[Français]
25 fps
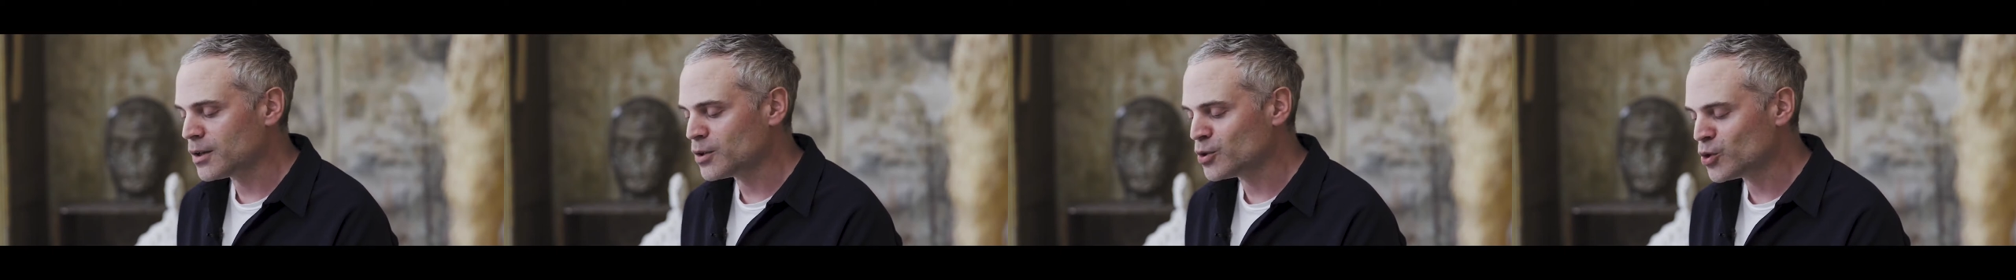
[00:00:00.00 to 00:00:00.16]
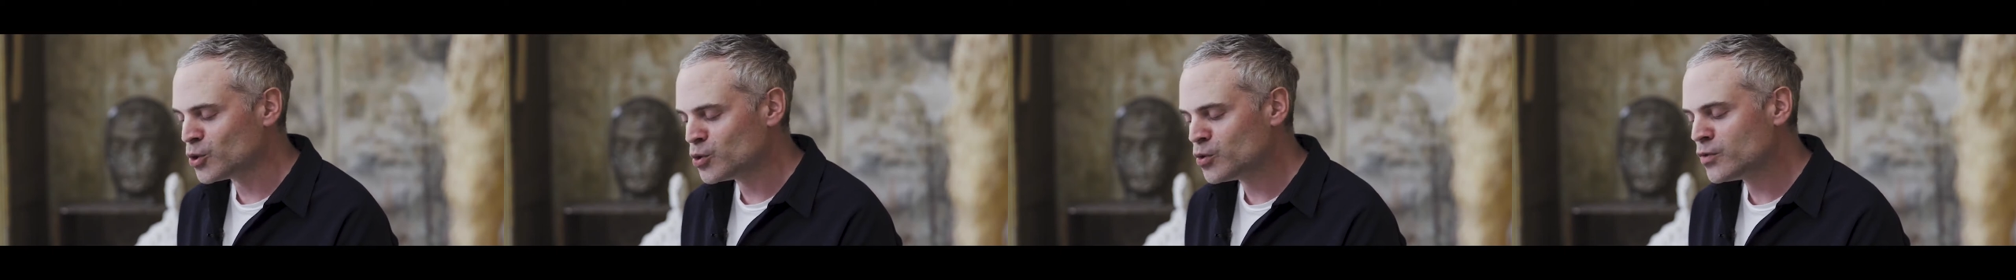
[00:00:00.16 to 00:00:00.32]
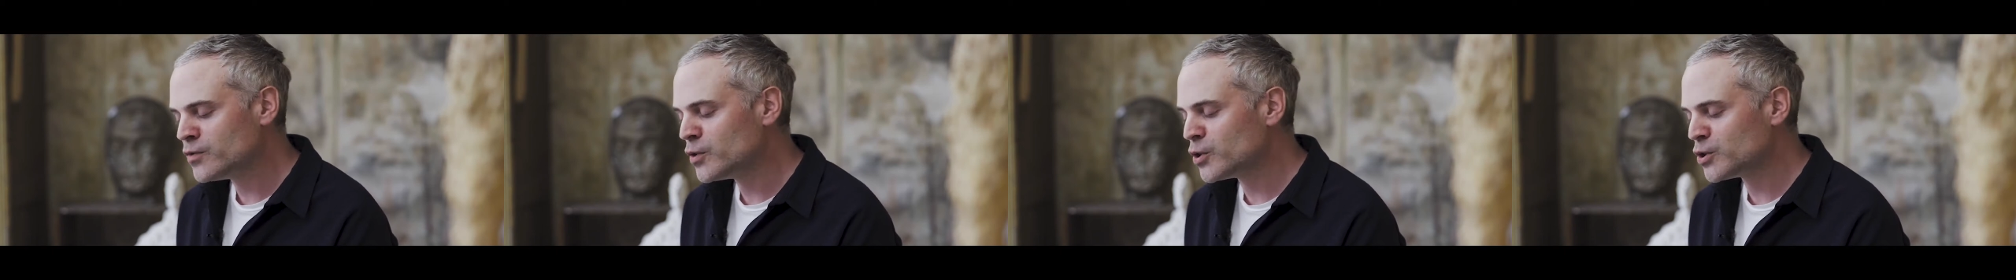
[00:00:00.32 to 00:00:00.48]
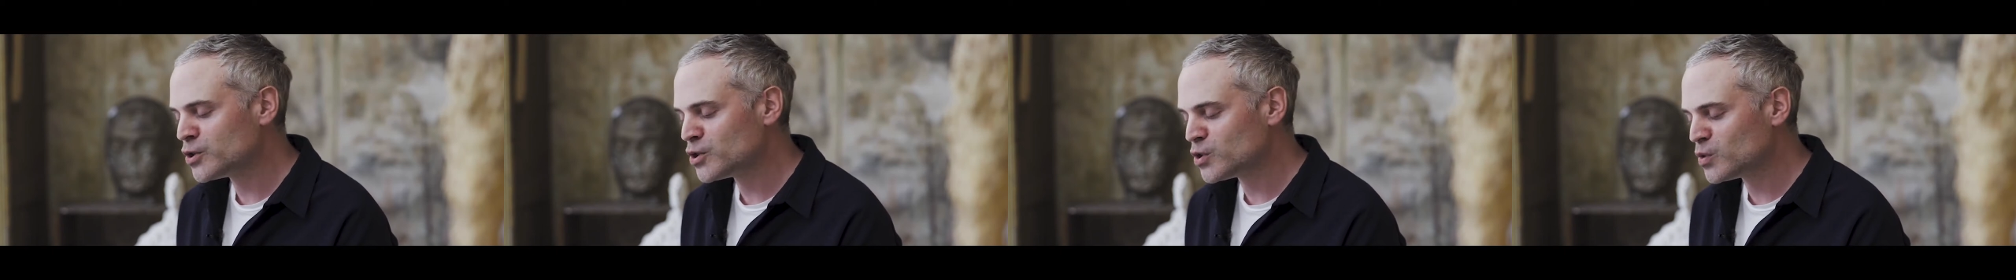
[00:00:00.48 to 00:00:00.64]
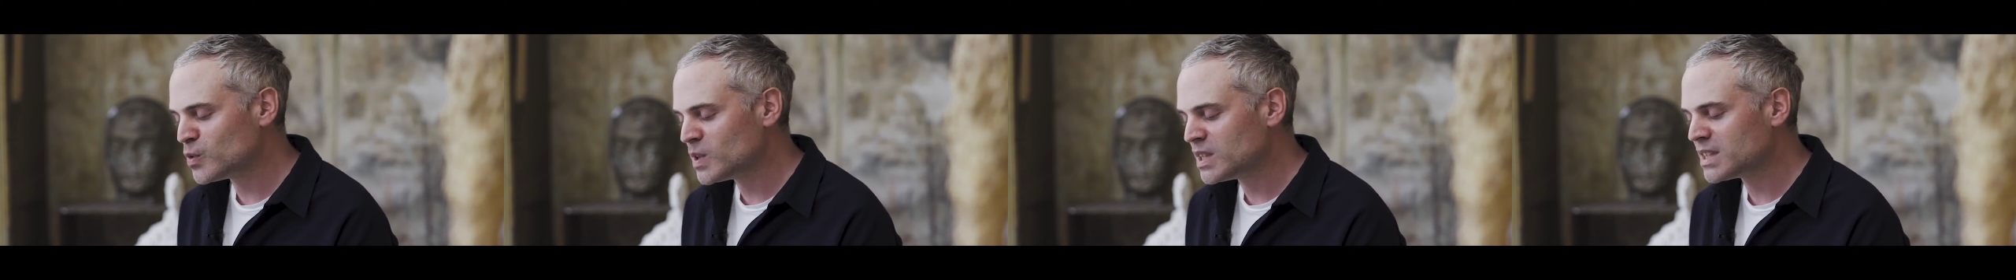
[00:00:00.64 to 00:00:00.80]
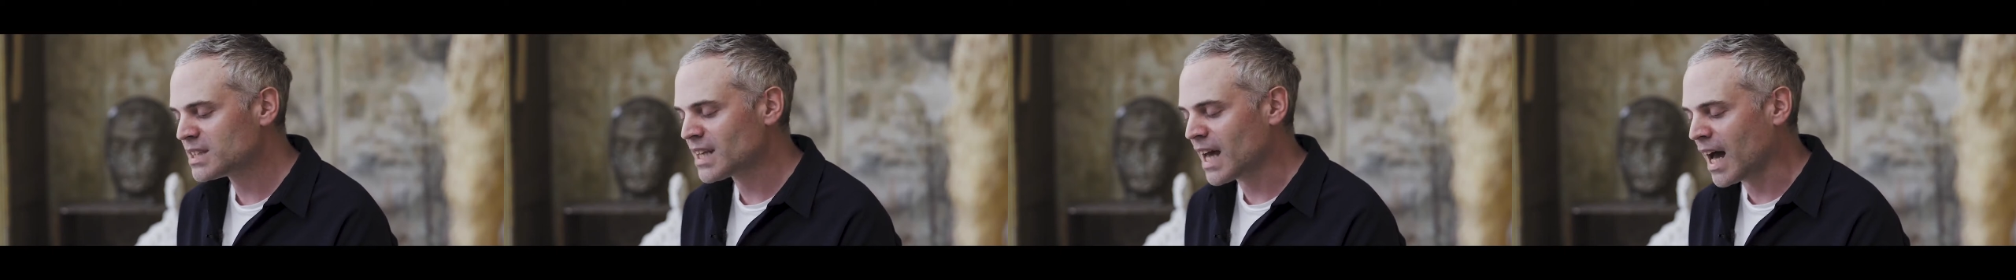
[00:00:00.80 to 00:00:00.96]
de nouveaux
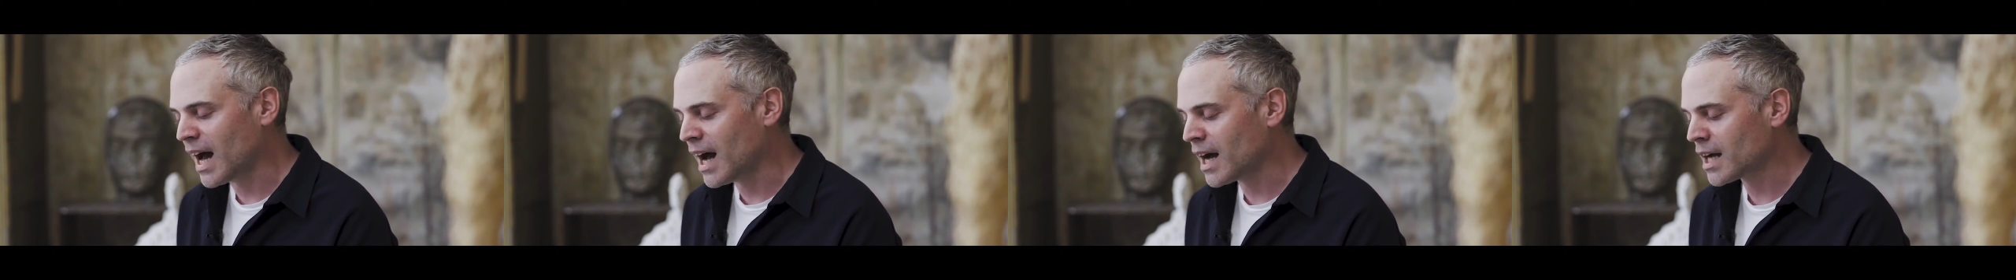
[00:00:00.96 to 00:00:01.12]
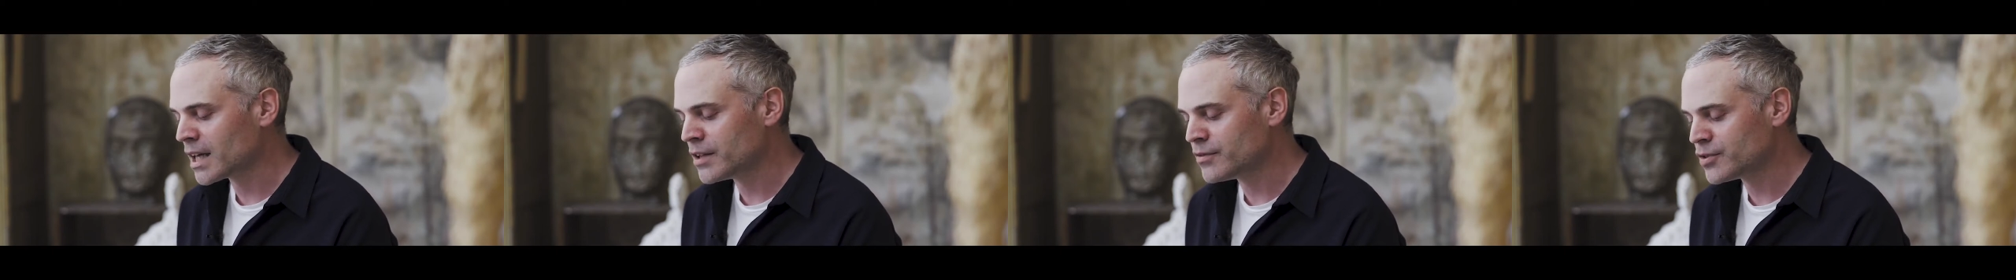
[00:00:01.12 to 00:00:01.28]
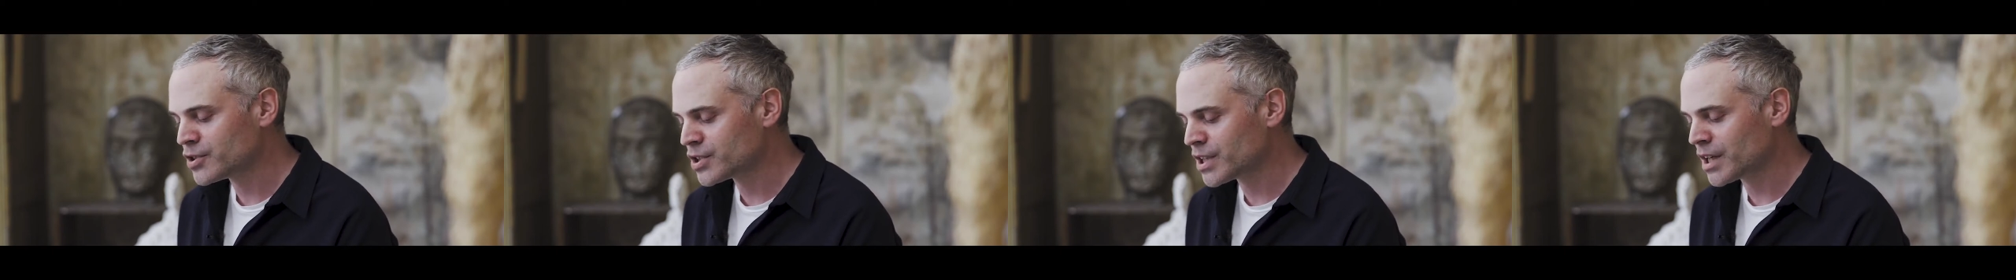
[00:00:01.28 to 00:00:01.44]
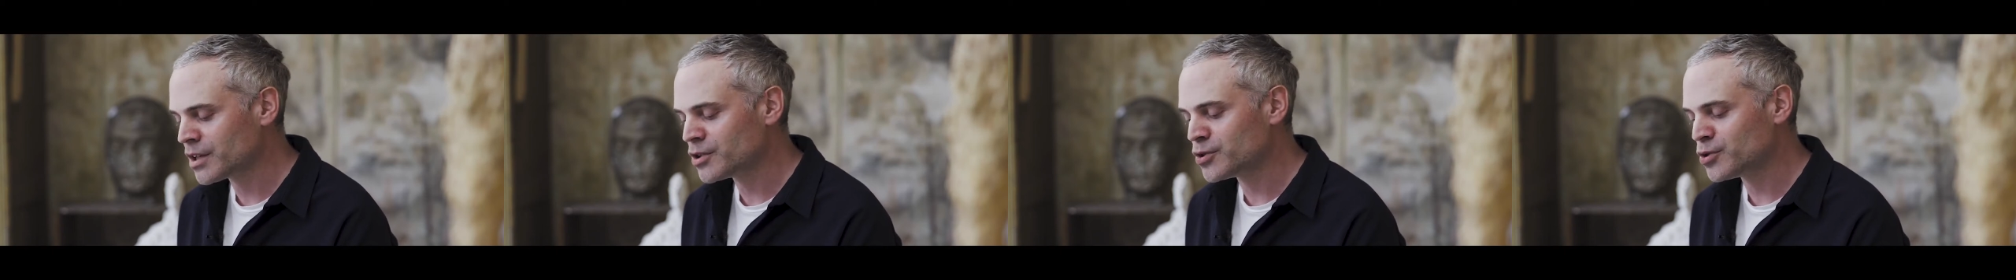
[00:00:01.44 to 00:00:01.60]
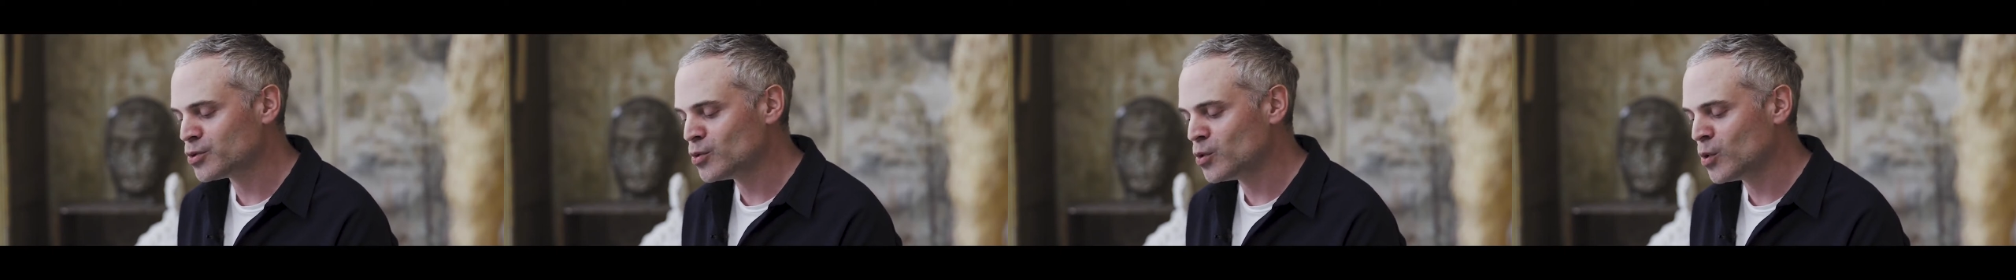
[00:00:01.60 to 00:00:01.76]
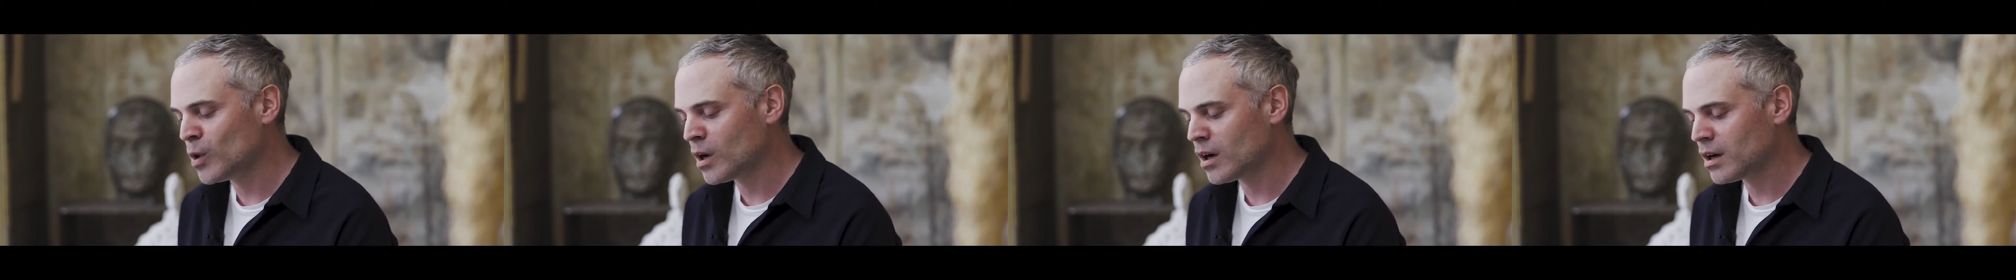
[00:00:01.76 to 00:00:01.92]
Suisses arrivent chaque
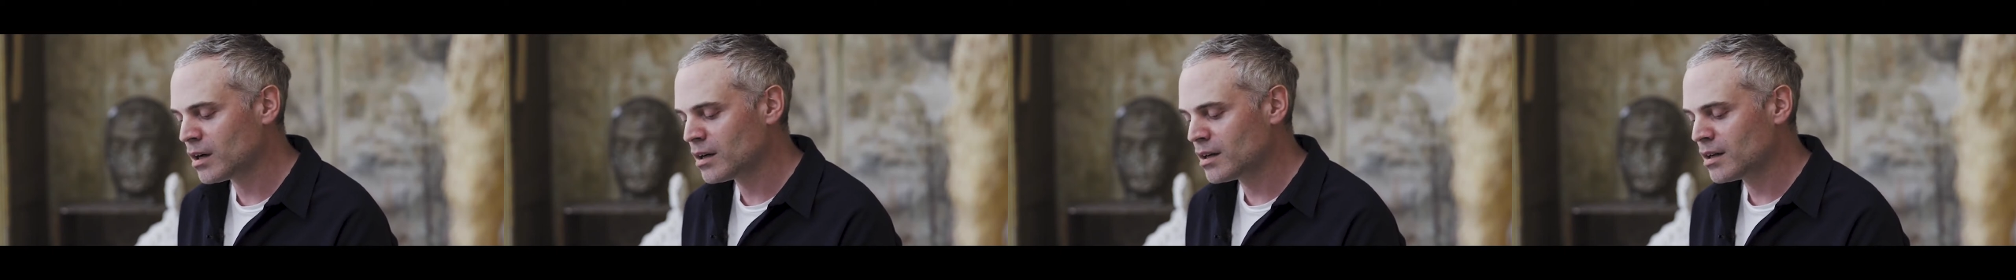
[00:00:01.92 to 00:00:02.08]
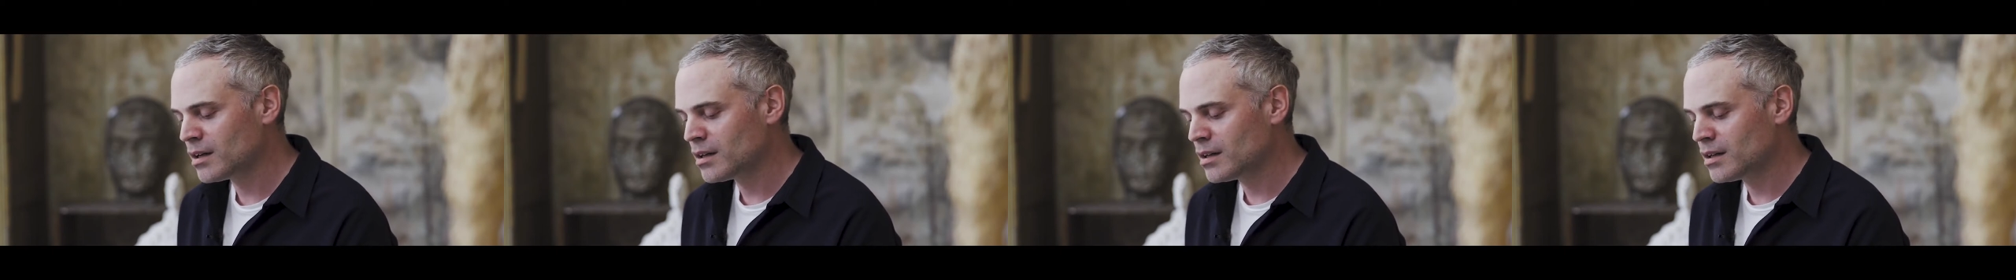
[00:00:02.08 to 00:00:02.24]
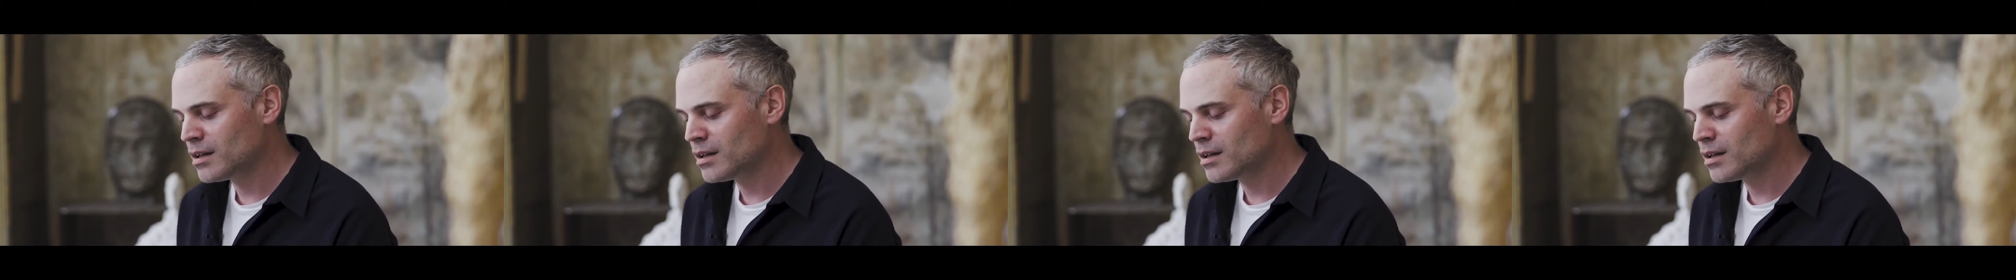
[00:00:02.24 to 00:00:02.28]
jour